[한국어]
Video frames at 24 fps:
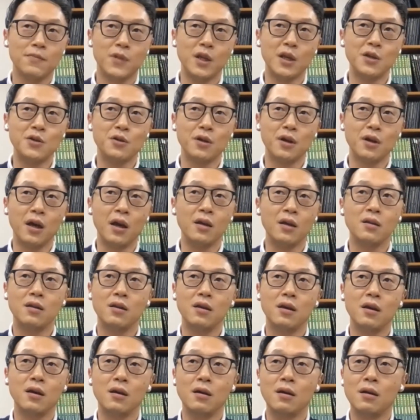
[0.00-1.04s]
예전에
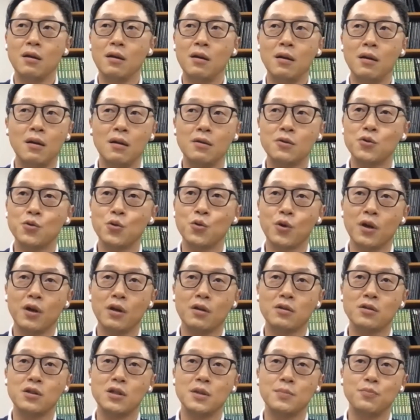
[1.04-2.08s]
ATL
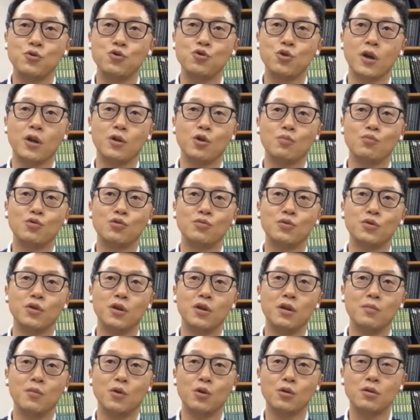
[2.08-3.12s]
쪽에 집중했던
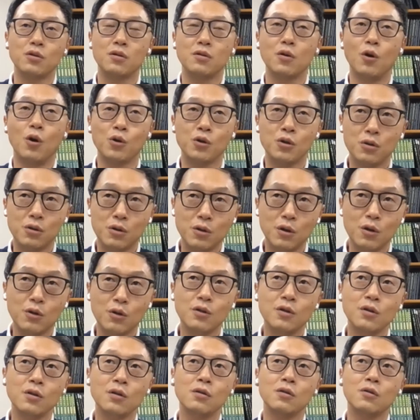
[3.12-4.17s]
부분들이 뭐
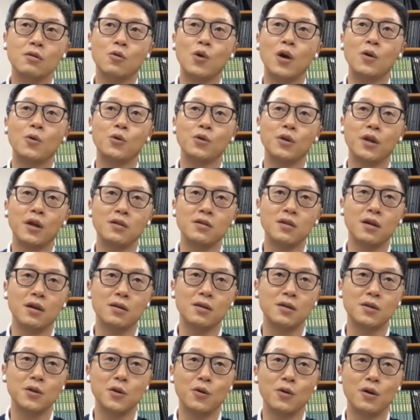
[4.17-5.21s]
어떤 광고 대행사
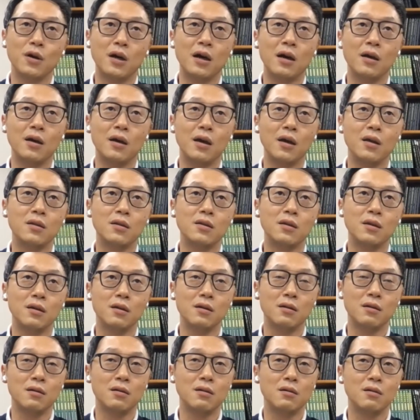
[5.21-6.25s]
같은 경우는 아예
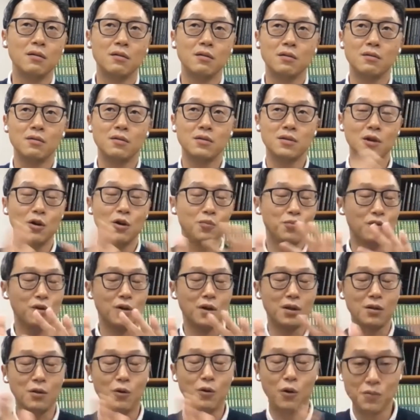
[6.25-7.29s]
ATL 사업부를
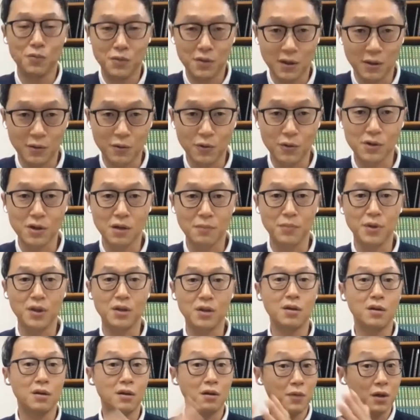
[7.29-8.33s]
갖다 없애고 그냥
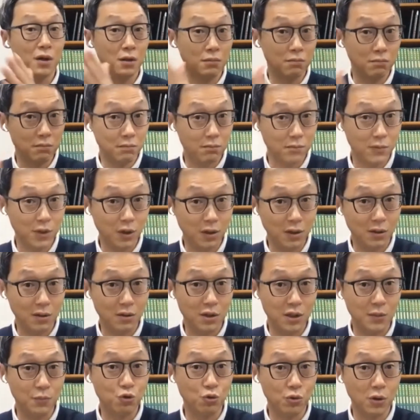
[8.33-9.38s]
BTL에만
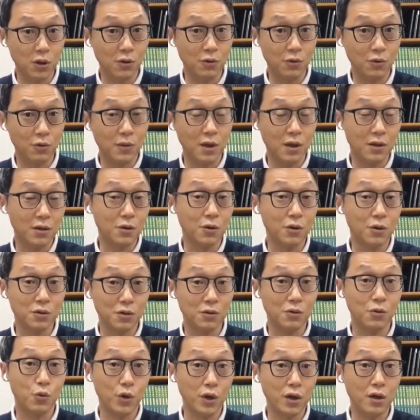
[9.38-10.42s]
집중하고 막 그런
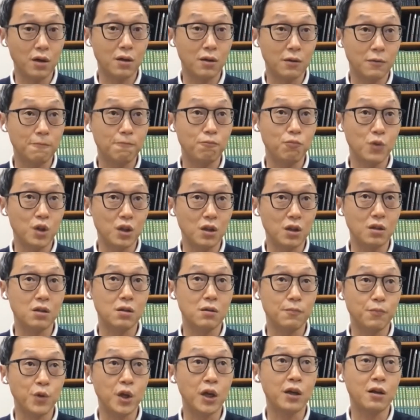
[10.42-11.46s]
것들도 꽤
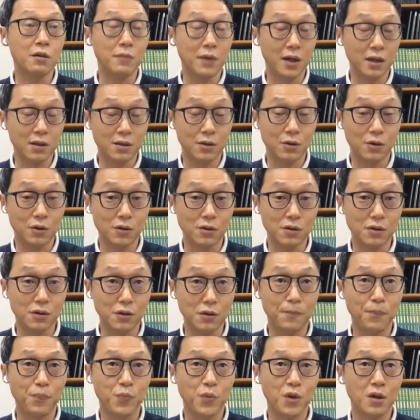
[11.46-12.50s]
얘기를 많이
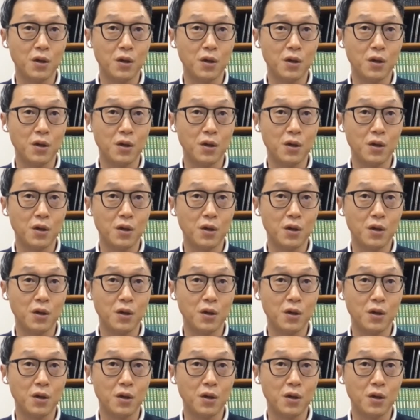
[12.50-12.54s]
들었거든요.